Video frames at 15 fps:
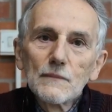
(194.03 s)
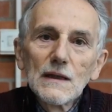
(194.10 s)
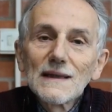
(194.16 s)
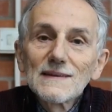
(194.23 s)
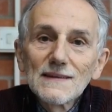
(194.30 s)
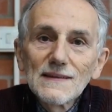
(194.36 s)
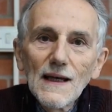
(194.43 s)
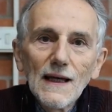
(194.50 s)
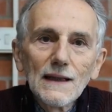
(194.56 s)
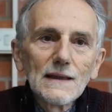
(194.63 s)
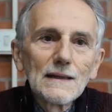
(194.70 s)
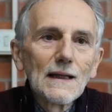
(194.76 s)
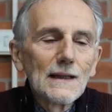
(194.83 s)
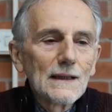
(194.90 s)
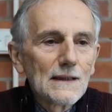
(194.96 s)
di
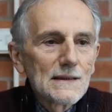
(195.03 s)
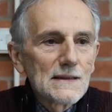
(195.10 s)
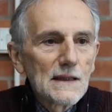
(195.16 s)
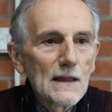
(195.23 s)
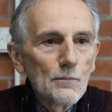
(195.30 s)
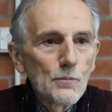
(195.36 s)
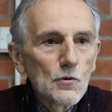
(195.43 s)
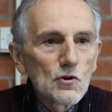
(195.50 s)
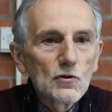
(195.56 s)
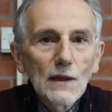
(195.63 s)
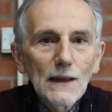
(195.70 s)
anziani nelle case di riposo,